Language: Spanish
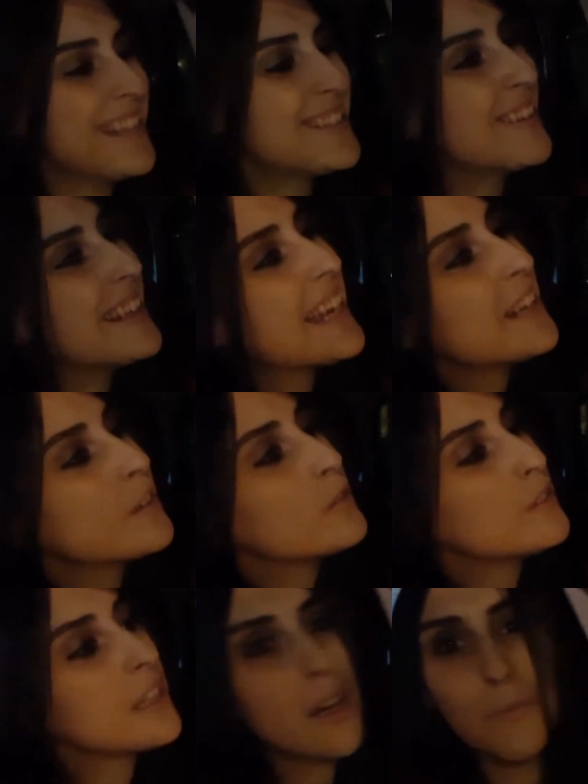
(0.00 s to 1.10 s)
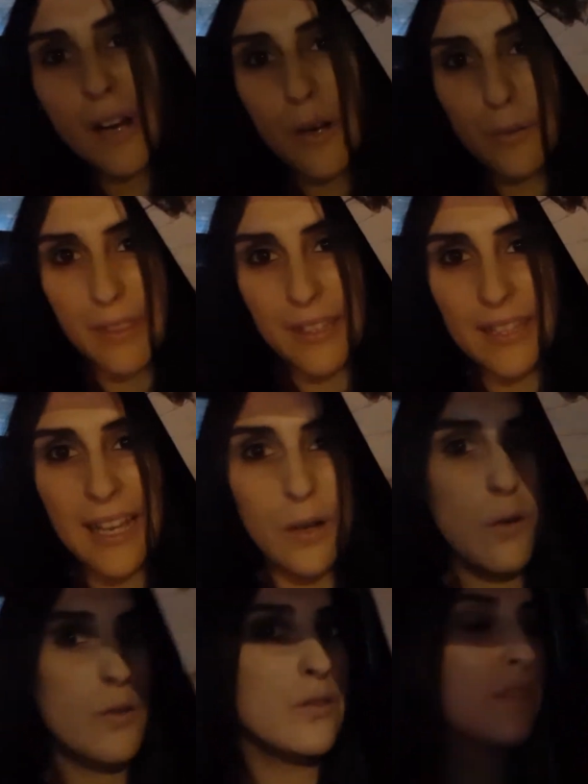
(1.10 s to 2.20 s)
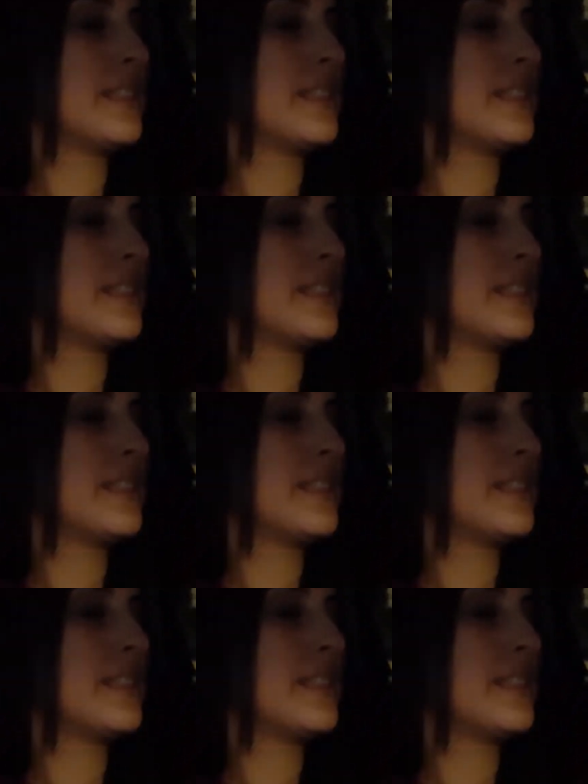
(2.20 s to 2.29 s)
esto de Calo Duty que es como una lucecita que luego